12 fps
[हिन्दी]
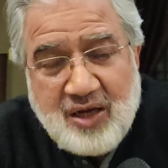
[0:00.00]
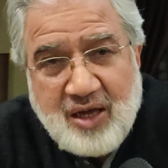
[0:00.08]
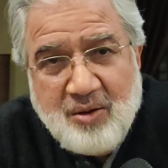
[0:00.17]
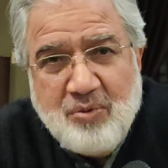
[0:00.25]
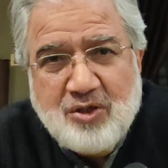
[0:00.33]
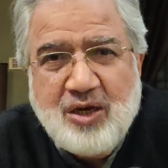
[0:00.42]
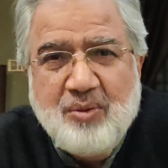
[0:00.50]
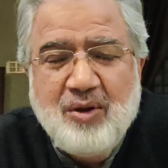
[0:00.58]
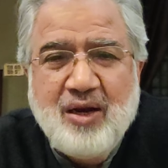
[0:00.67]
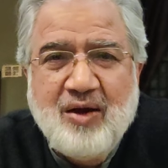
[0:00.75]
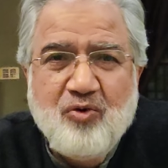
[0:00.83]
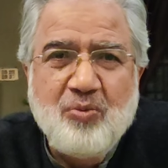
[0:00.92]
पी टी आई भी
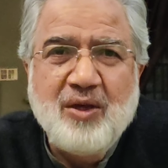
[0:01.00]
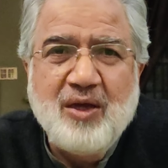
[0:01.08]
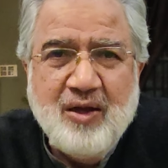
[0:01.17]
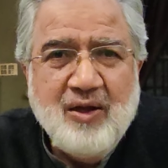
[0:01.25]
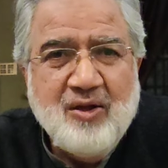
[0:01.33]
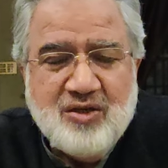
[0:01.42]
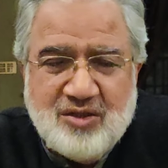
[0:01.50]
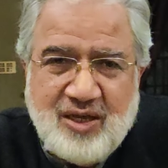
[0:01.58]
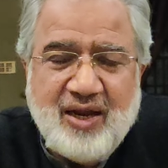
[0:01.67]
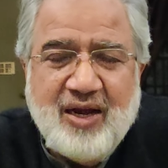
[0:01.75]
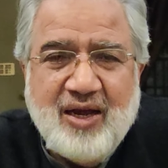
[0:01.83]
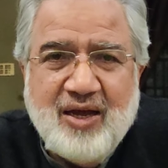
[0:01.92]
शामिल है वो भी
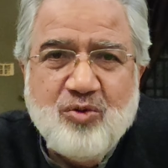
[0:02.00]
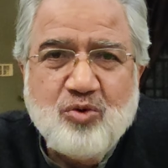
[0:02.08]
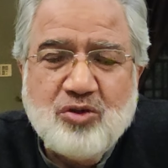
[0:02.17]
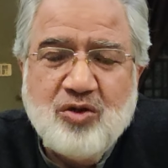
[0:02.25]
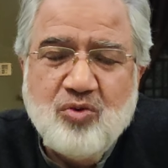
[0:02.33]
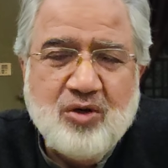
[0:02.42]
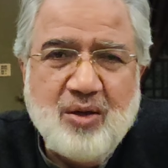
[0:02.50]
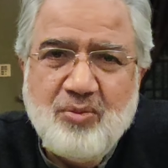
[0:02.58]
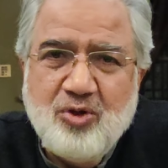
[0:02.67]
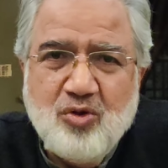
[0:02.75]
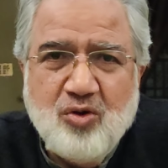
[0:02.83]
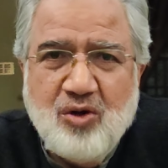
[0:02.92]
ज़ाहिर है उसके उनके
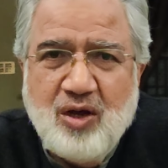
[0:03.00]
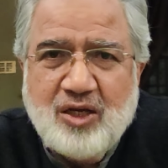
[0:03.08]
भी जो